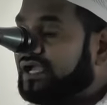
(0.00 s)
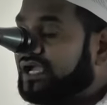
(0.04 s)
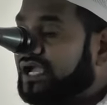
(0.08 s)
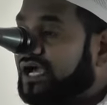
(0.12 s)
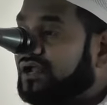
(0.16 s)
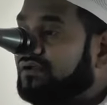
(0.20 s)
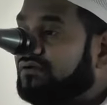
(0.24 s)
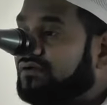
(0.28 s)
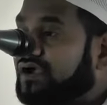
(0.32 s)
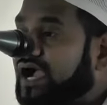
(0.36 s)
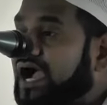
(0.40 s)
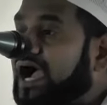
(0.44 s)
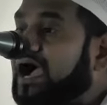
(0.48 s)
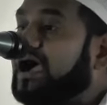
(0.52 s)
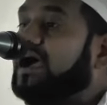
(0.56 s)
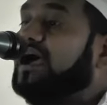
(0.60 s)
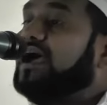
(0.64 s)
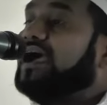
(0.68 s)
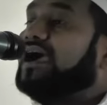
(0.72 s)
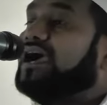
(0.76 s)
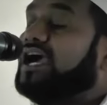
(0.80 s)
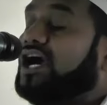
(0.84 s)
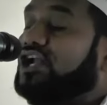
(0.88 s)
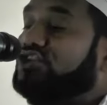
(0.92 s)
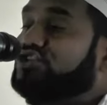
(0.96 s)
కనుక
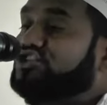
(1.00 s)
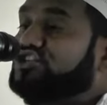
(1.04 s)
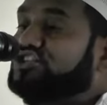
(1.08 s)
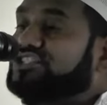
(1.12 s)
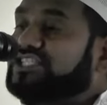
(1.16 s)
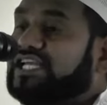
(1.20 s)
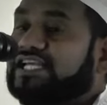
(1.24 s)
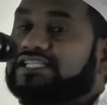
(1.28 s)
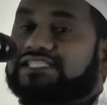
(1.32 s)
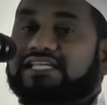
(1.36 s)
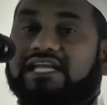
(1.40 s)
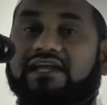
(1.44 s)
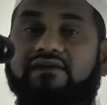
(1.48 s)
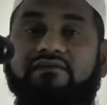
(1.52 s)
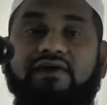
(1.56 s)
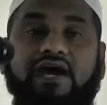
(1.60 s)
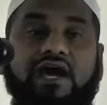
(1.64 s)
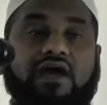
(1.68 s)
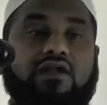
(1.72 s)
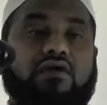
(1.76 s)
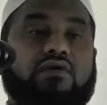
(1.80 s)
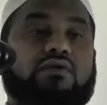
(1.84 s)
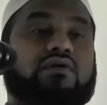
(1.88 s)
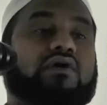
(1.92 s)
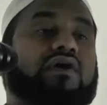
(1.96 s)
ఖర్చు
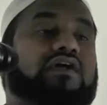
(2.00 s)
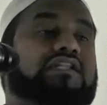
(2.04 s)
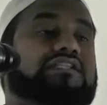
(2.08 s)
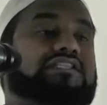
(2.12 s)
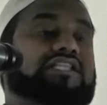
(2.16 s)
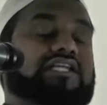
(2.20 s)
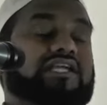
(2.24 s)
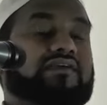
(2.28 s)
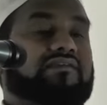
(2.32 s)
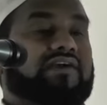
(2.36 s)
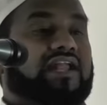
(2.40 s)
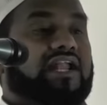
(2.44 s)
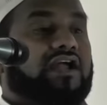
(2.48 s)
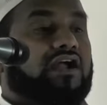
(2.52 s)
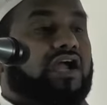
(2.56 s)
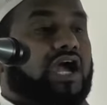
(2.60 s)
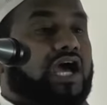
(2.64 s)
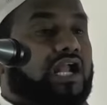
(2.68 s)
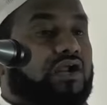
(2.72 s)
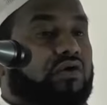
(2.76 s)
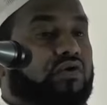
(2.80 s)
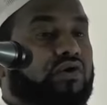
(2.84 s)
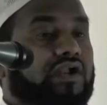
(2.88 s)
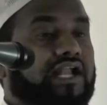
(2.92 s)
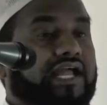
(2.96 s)
చేసేవారు దీవెనకు
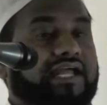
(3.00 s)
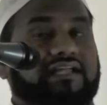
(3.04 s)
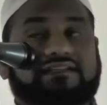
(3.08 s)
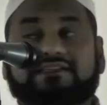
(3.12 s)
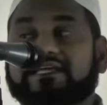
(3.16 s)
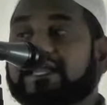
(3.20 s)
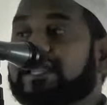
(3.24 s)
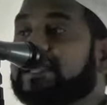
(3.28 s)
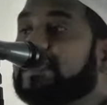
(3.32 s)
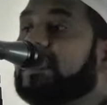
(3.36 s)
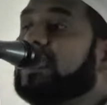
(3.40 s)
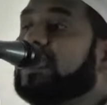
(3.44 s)
అర్హులైతే